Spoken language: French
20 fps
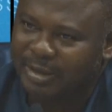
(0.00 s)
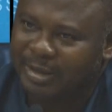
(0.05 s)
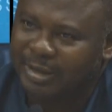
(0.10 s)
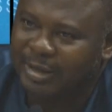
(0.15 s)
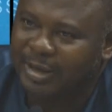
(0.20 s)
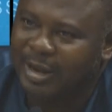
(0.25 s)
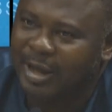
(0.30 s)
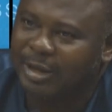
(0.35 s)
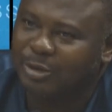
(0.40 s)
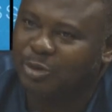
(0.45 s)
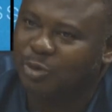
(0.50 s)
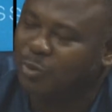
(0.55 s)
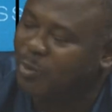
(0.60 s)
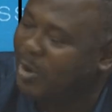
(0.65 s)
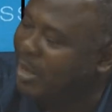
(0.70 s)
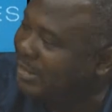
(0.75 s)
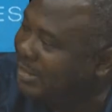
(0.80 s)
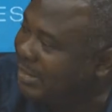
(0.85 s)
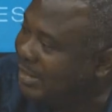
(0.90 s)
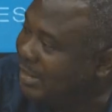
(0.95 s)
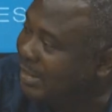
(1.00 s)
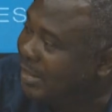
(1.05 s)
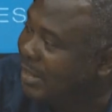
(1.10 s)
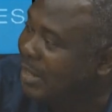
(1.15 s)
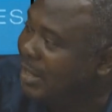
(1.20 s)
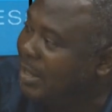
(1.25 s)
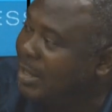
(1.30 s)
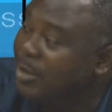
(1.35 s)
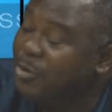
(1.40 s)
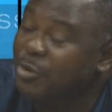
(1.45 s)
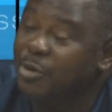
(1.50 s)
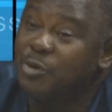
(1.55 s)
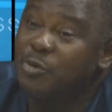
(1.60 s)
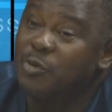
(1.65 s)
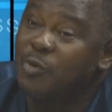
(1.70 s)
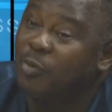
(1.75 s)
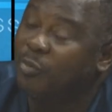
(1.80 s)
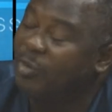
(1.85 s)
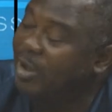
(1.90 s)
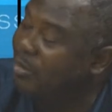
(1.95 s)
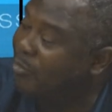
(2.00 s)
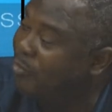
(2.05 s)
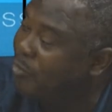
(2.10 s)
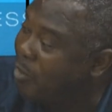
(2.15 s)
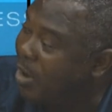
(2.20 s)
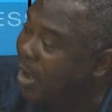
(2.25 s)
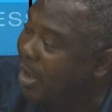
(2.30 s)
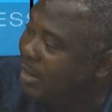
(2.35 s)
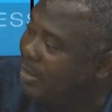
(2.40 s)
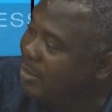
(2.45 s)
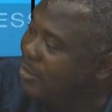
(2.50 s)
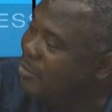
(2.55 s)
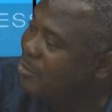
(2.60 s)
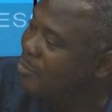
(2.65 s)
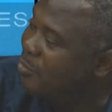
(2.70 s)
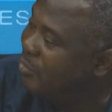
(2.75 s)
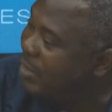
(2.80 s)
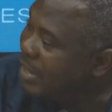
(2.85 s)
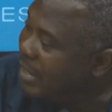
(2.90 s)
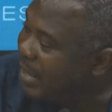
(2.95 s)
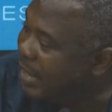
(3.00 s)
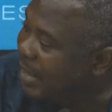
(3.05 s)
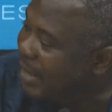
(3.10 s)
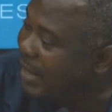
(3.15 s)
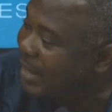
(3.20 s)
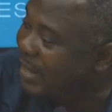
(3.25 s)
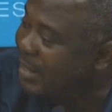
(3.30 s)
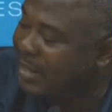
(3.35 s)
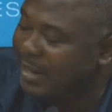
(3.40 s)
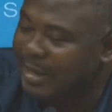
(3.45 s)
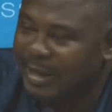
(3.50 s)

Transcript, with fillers: il a choisi une nouvelle voie, une nouvelle ère,